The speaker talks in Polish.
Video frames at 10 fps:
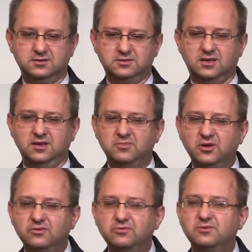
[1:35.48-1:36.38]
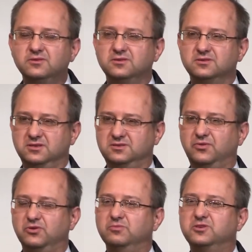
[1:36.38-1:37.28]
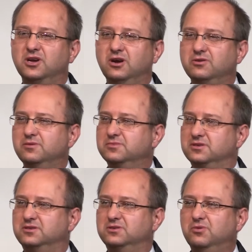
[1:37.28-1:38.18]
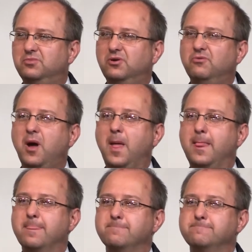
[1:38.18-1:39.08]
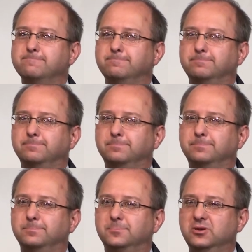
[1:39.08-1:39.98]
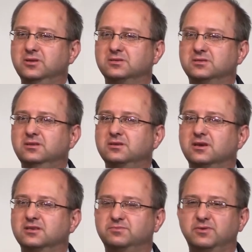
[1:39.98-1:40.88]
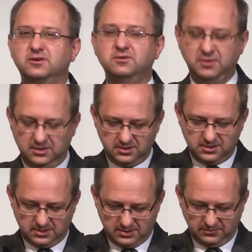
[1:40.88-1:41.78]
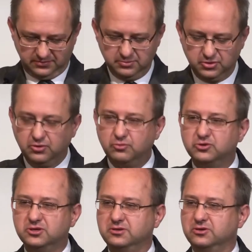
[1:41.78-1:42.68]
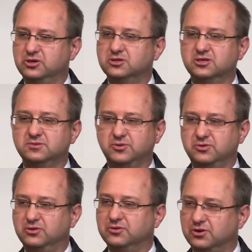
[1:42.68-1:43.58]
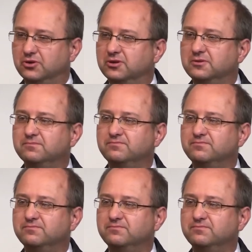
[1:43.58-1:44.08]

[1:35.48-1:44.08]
z chemią, ze swoim ciałem, ze sobą. No i niestety eksperyment wymknął mu się troszeczkę spod kontroli.